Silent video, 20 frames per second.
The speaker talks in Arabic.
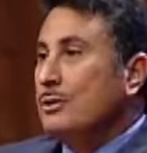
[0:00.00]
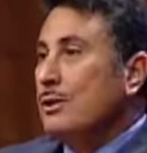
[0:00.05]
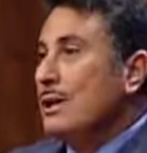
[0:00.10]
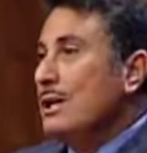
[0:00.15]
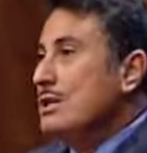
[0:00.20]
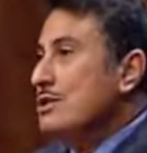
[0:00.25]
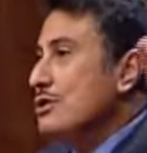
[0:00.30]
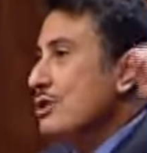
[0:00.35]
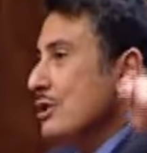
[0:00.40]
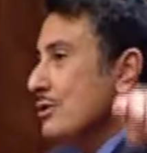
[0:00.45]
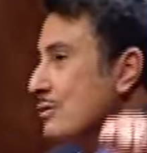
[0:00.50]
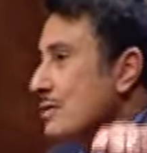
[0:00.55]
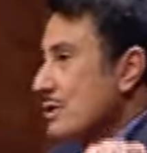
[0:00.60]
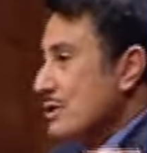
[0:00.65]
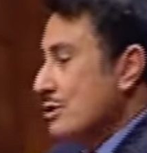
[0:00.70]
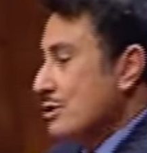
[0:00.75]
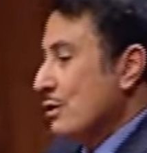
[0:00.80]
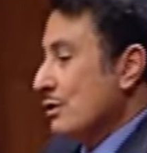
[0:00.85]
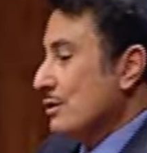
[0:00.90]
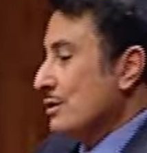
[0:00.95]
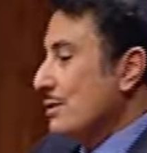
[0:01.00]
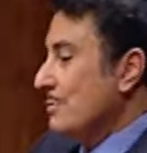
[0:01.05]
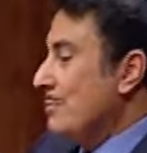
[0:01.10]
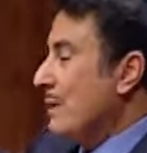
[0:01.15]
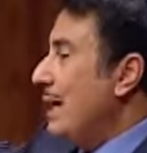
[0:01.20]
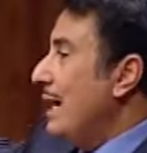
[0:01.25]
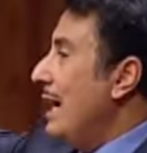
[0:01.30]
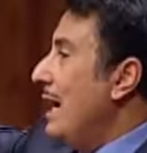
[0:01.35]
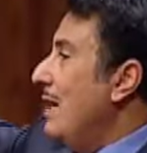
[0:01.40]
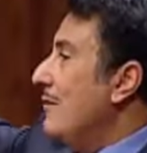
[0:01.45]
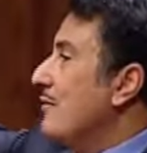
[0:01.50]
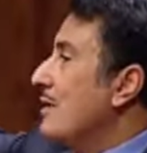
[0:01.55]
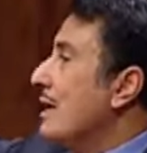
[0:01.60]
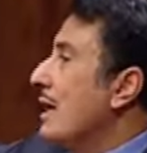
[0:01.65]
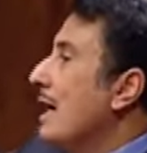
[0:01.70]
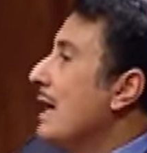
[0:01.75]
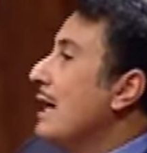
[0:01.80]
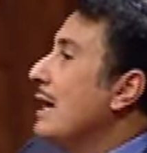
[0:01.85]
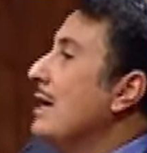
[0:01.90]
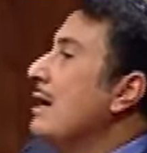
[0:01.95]
عن طريق انه
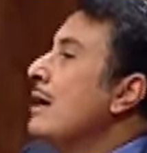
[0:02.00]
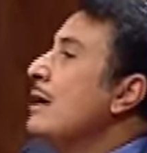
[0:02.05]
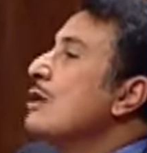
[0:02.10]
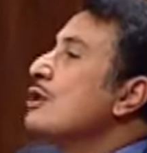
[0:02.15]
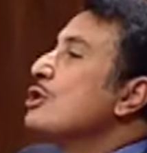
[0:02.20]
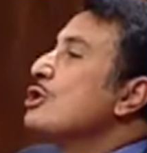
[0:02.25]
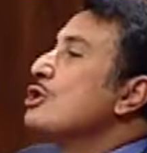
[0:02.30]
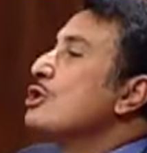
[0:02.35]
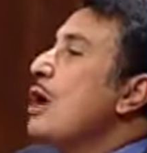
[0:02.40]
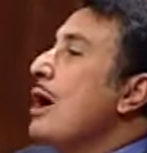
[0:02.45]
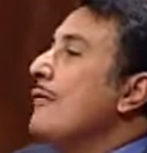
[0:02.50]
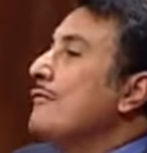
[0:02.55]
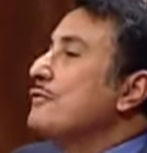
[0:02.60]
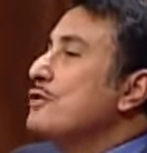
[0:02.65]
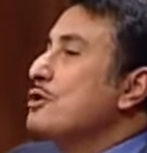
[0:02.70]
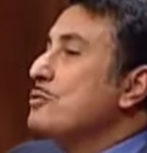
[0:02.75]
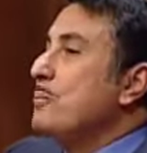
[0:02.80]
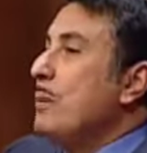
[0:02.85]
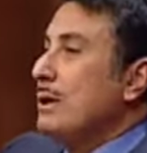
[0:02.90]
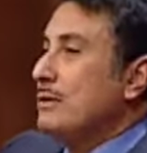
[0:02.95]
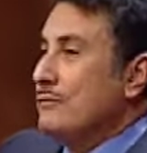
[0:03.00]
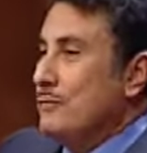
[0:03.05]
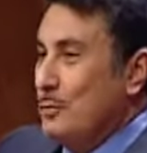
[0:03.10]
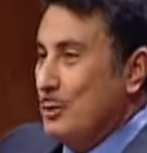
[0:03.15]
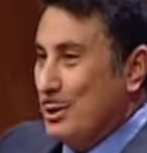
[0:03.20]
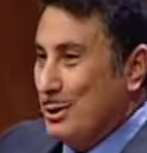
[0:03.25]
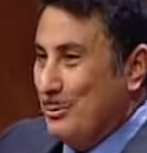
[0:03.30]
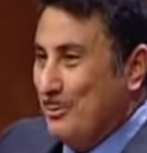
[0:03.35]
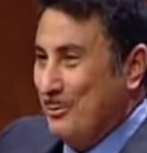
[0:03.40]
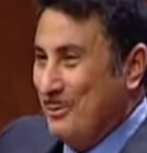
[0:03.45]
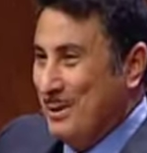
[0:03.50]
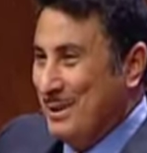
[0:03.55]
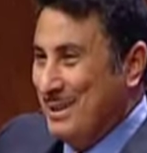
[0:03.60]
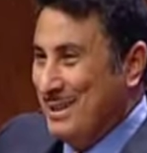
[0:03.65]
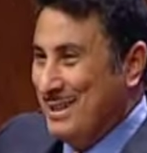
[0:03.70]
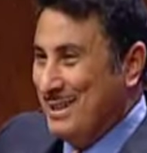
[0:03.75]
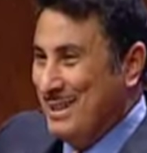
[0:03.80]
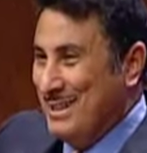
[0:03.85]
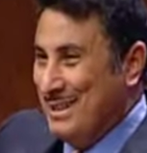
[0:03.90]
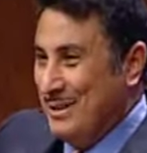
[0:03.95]
يجهز مكان حلو ليهم
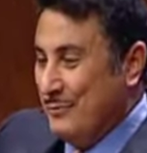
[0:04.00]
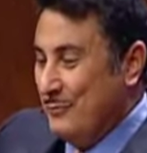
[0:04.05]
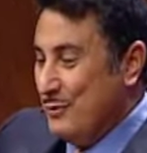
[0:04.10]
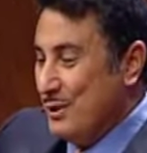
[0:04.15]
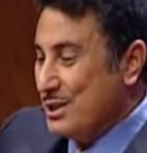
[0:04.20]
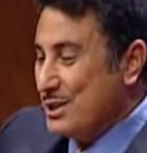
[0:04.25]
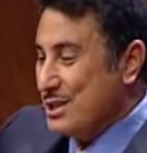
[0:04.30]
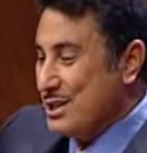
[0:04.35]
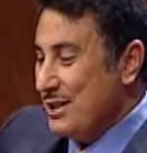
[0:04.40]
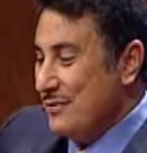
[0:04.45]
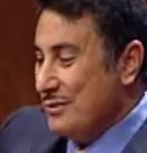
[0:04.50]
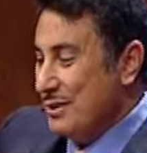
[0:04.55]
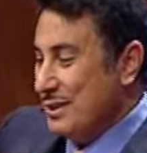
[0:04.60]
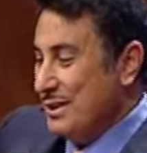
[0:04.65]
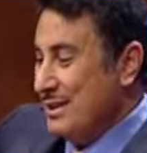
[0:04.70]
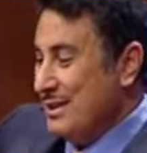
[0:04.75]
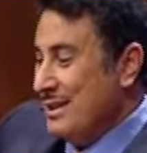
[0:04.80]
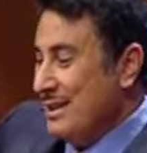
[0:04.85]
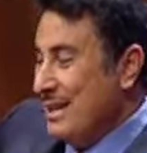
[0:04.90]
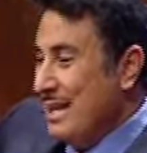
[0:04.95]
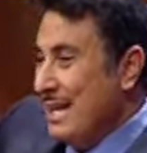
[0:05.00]
عدد سبعة